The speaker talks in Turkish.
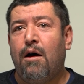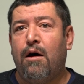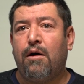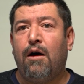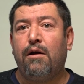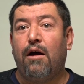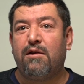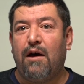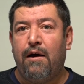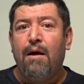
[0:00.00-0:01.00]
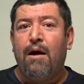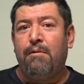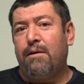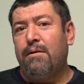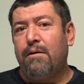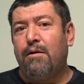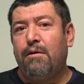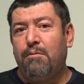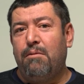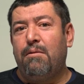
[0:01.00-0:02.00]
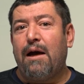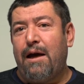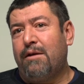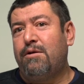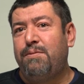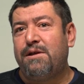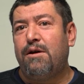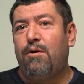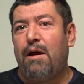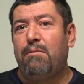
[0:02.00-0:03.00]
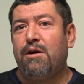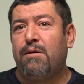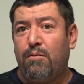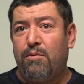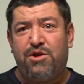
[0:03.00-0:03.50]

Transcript: Ahal ata. Ama dediğim gibi at bizde önemli.